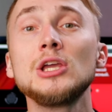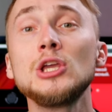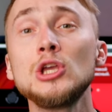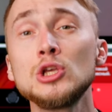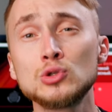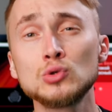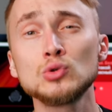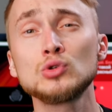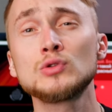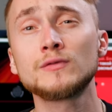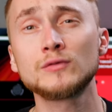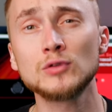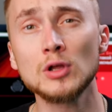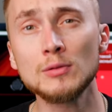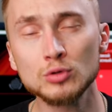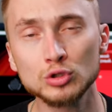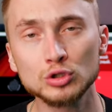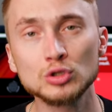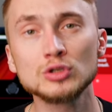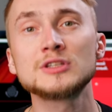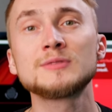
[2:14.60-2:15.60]
И суть в том,
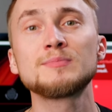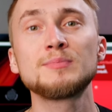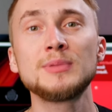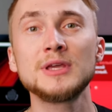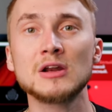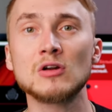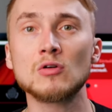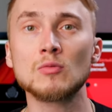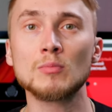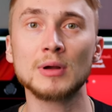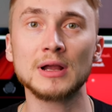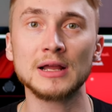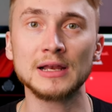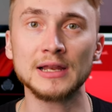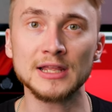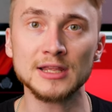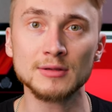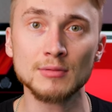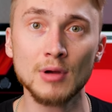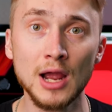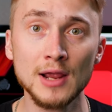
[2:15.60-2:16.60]
что с первым
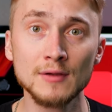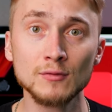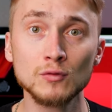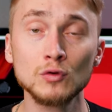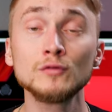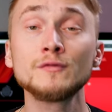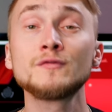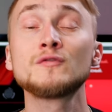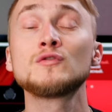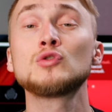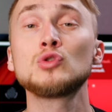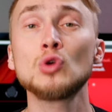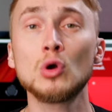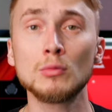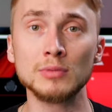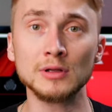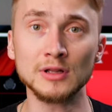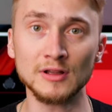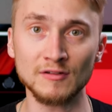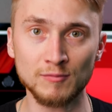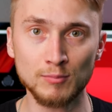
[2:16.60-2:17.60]
поколением iPhone все
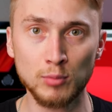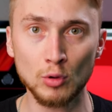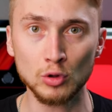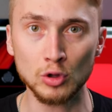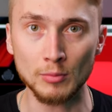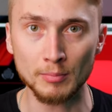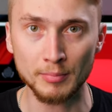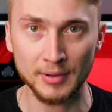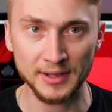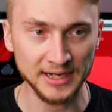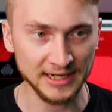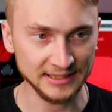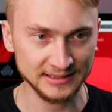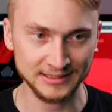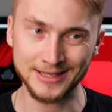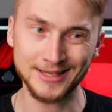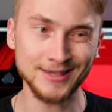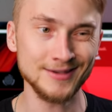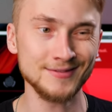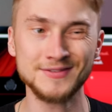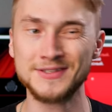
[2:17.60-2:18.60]
было в полном
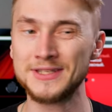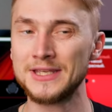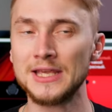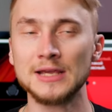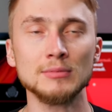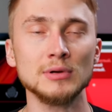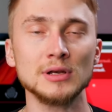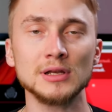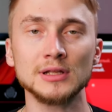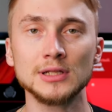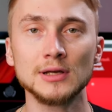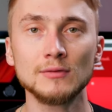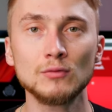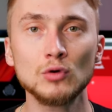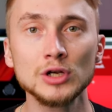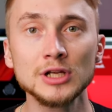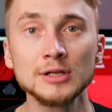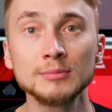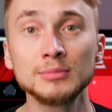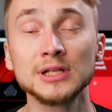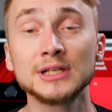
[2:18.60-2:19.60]
порядке и все были
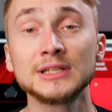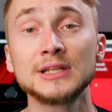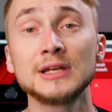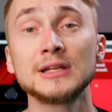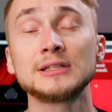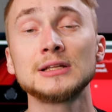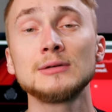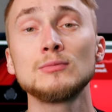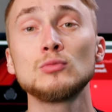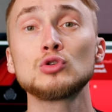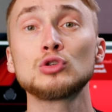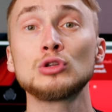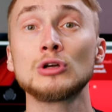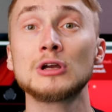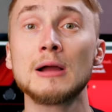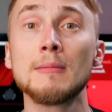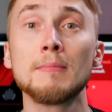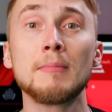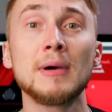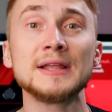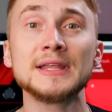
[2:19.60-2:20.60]
довольны благодаря тому, что
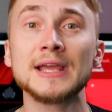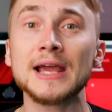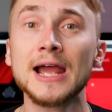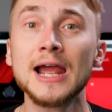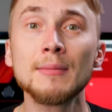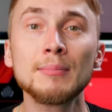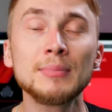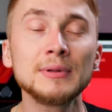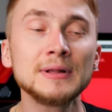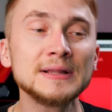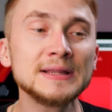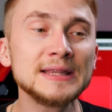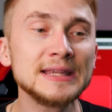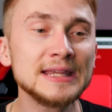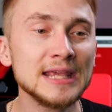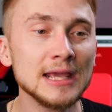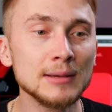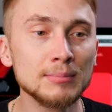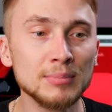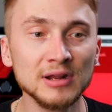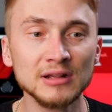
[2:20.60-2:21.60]
компания Apple
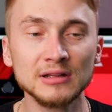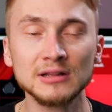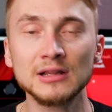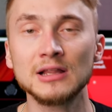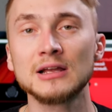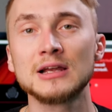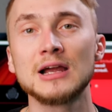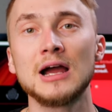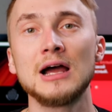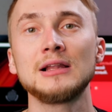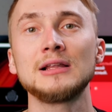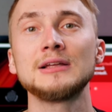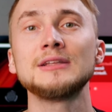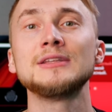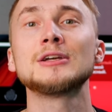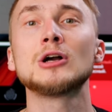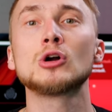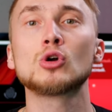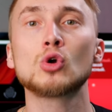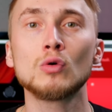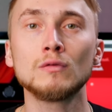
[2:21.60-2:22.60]
не предлагала
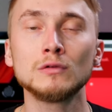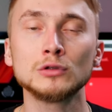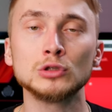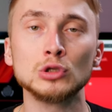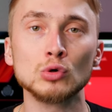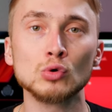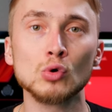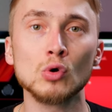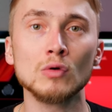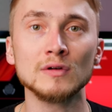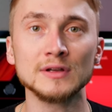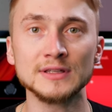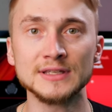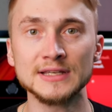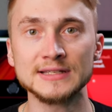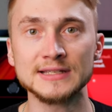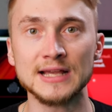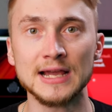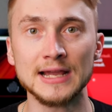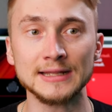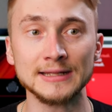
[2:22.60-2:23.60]
никакого другого
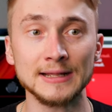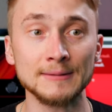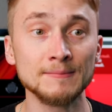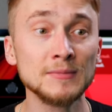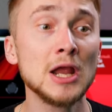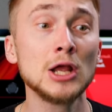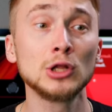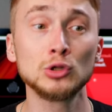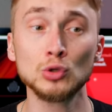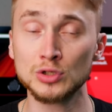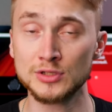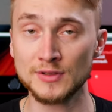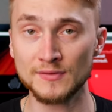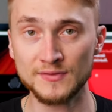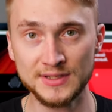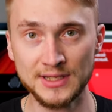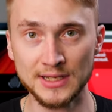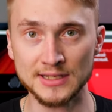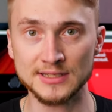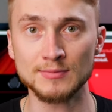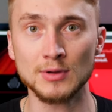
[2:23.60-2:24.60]
дизайна. То есть
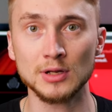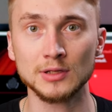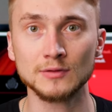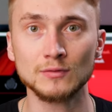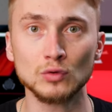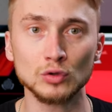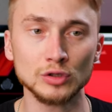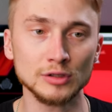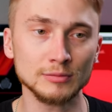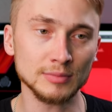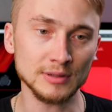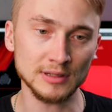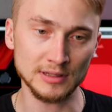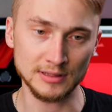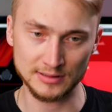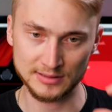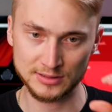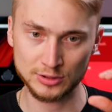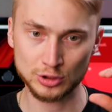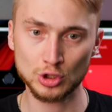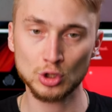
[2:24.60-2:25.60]
все смартфоны были
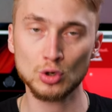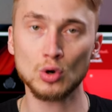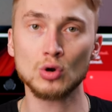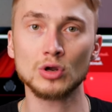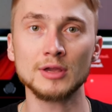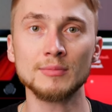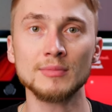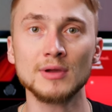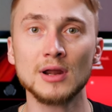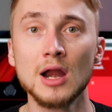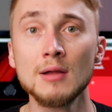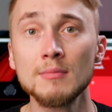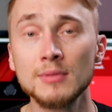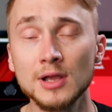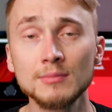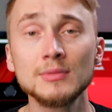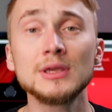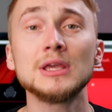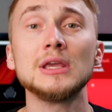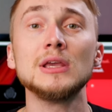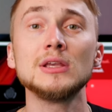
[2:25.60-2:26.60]
с широкими
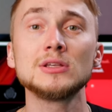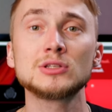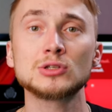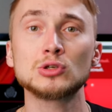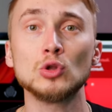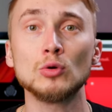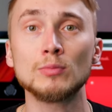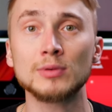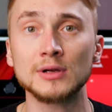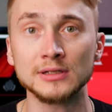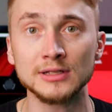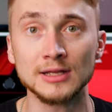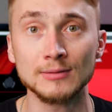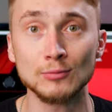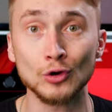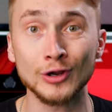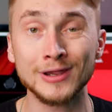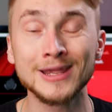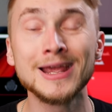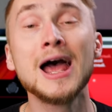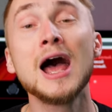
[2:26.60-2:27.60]
рамками и с кнопкой
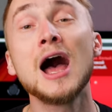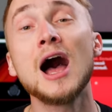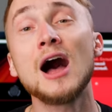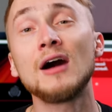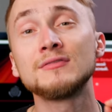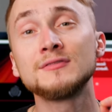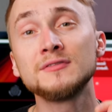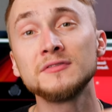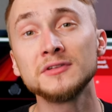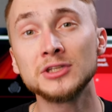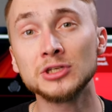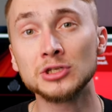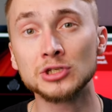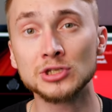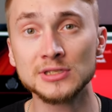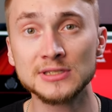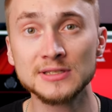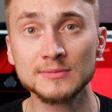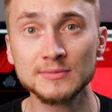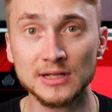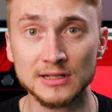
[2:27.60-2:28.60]
«Домой». А в
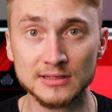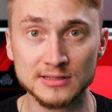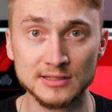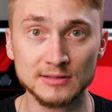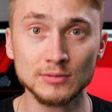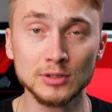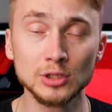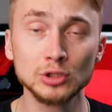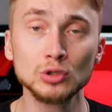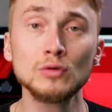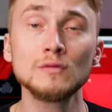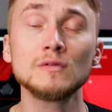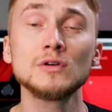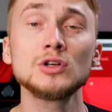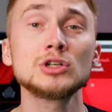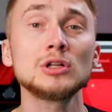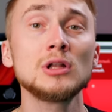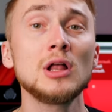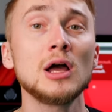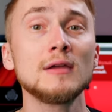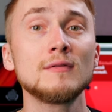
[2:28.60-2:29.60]
2017 году
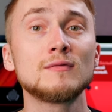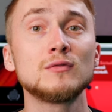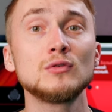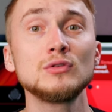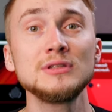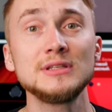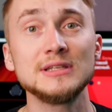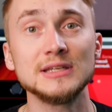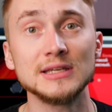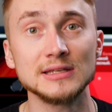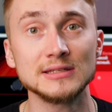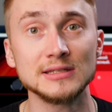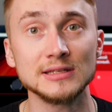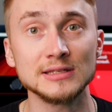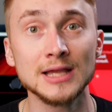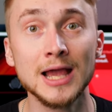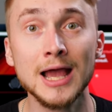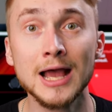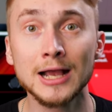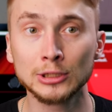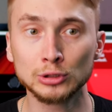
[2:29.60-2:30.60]
вышел iPhone 10,
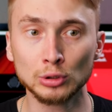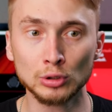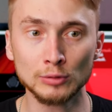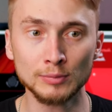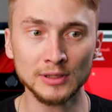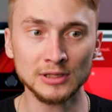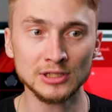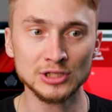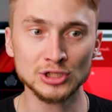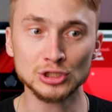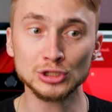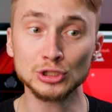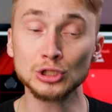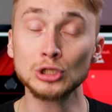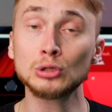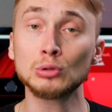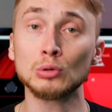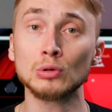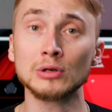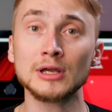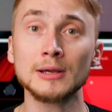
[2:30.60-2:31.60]
который предложил не
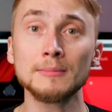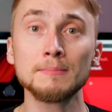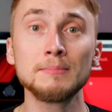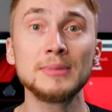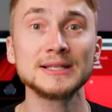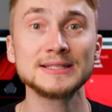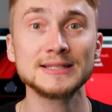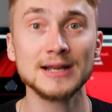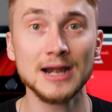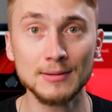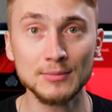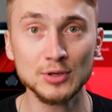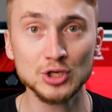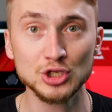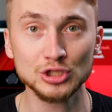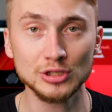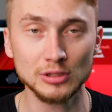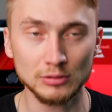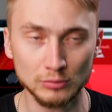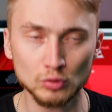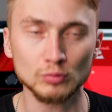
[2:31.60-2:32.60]
только
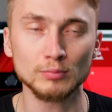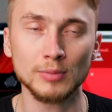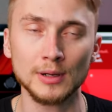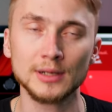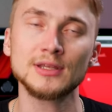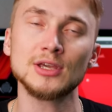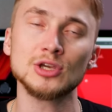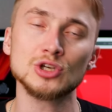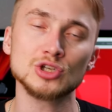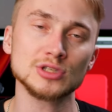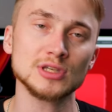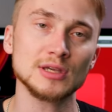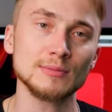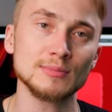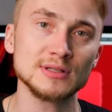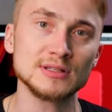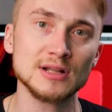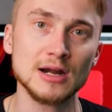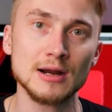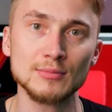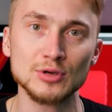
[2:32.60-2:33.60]
безрамочный, ну практически
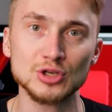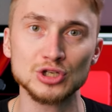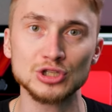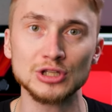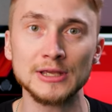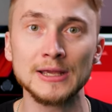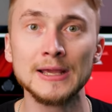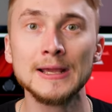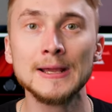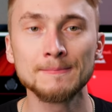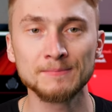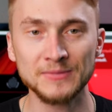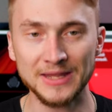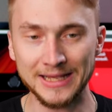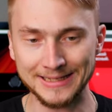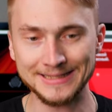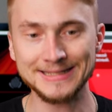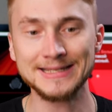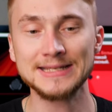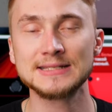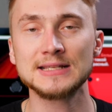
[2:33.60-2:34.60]
безрамочный
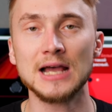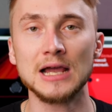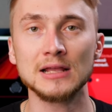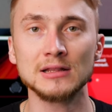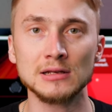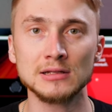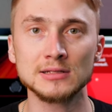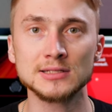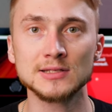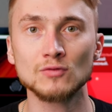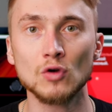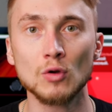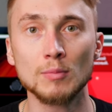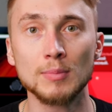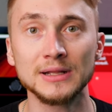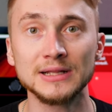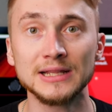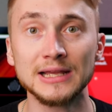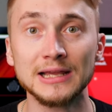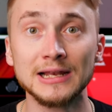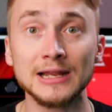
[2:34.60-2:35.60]
э, дизайн лицевой
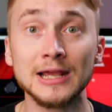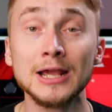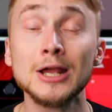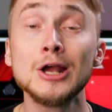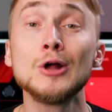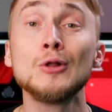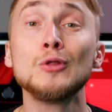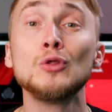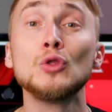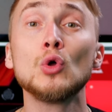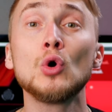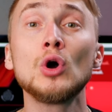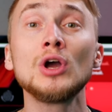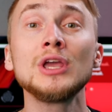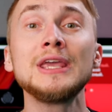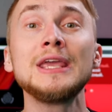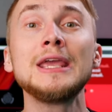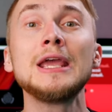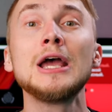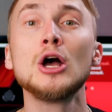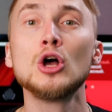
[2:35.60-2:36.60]
панели, но
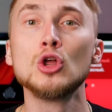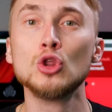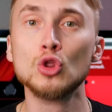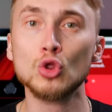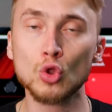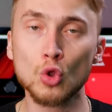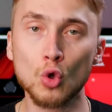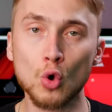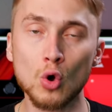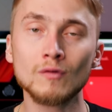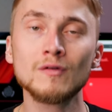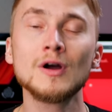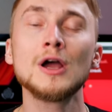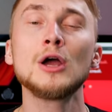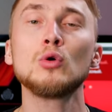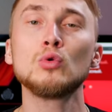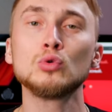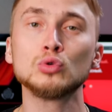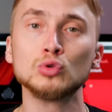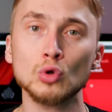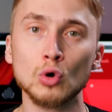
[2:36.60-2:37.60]
и новое
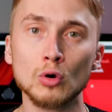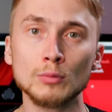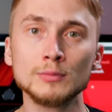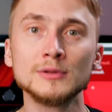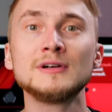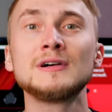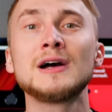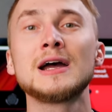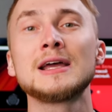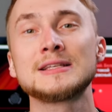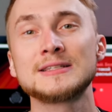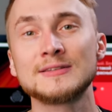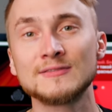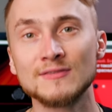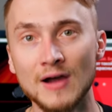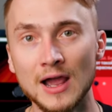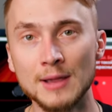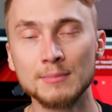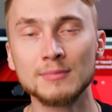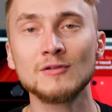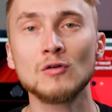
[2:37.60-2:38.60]
удобное
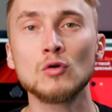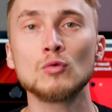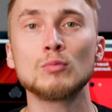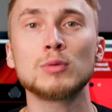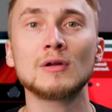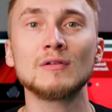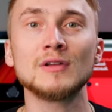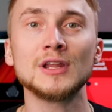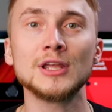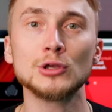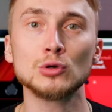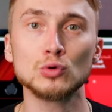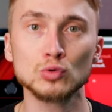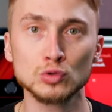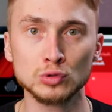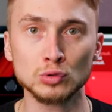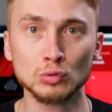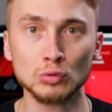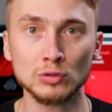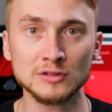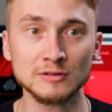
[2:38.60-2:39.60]
свайповое управление
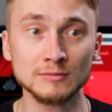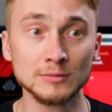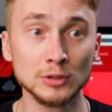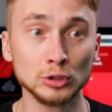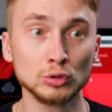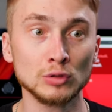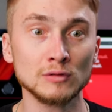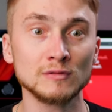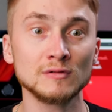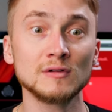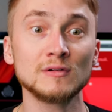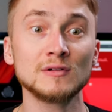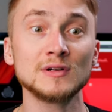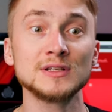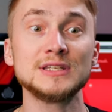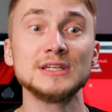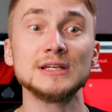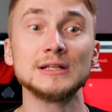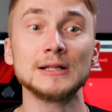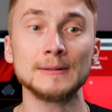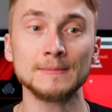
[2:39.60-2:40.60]
устройством, которое
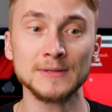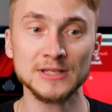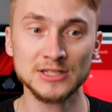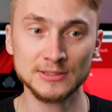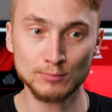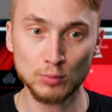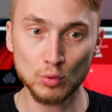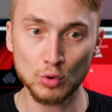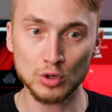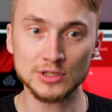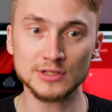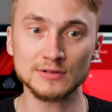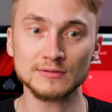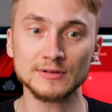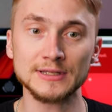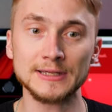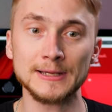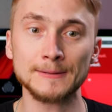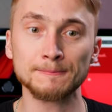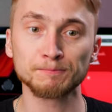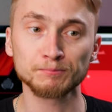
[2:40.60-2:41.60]
выводило
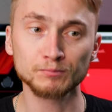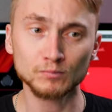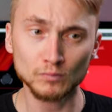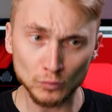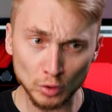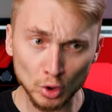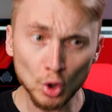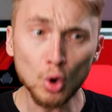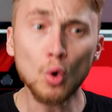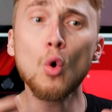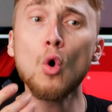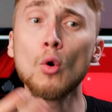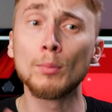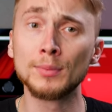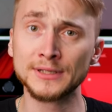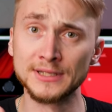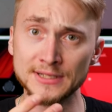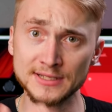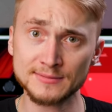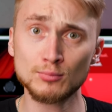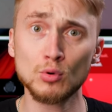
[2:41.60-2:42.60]
использование
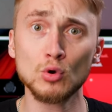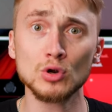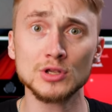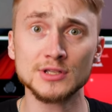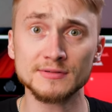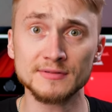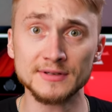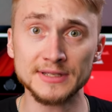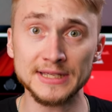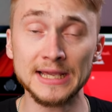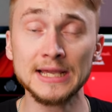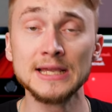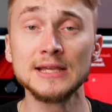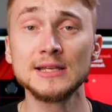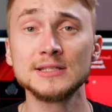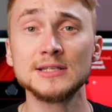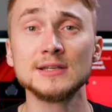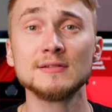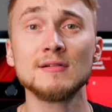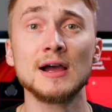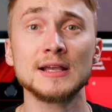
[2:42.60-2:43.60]
опыт использования
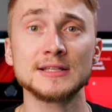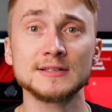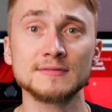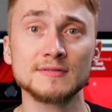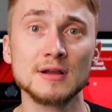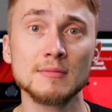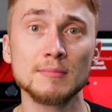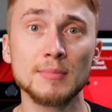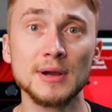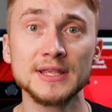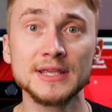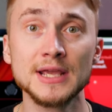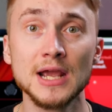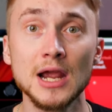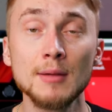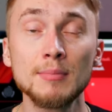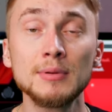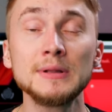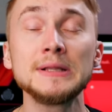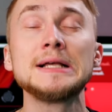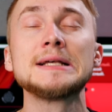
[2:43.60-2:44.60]
девайсов компании
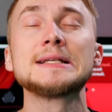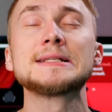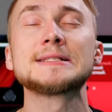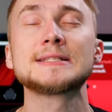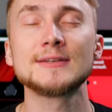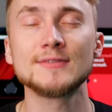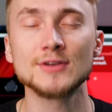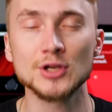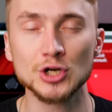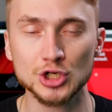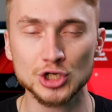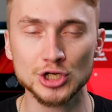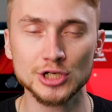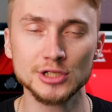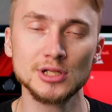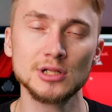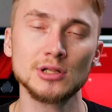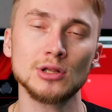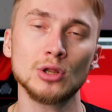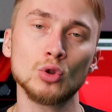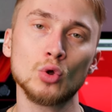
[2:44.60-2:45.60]
Apple
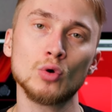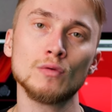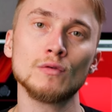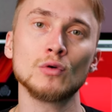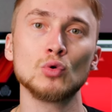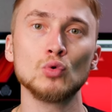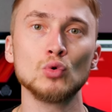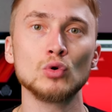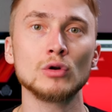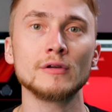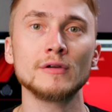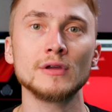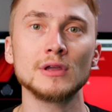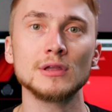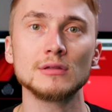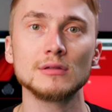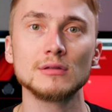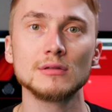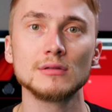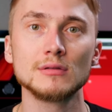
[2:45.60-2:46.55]
совершенно на новый уровень.